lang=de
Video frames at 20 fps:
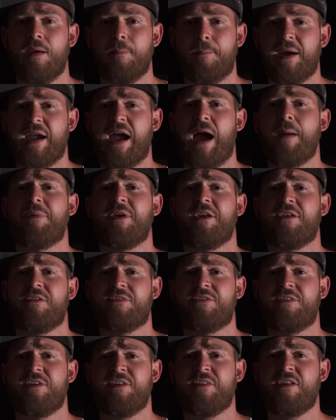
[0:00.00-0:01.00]
Bei
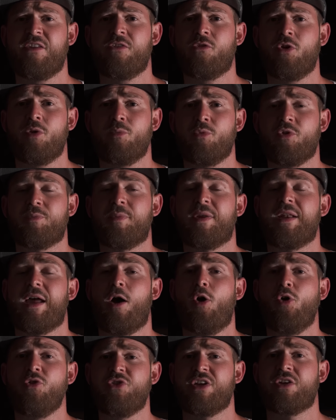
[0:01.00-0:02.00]
APS-C-Sensoren muss man
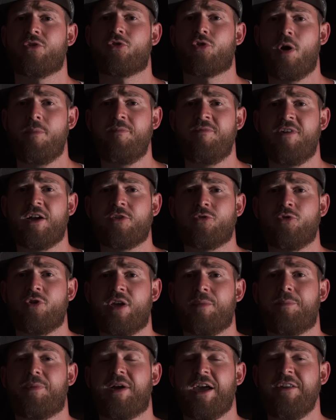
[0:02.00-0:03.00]
auch den Crop-Faktor
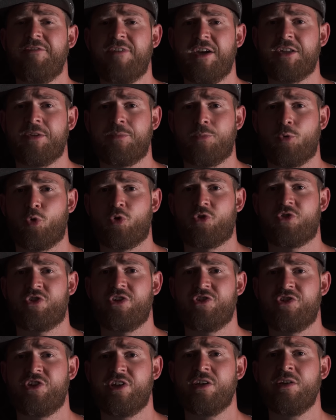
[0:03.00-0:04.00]
der Brennweite
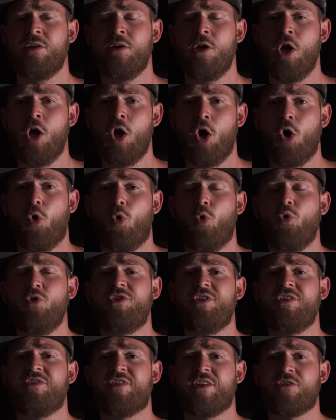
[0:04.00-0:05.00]
berücksichtigen
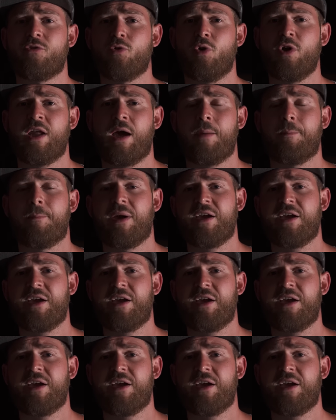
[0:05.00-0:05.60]
und die Sensoren haben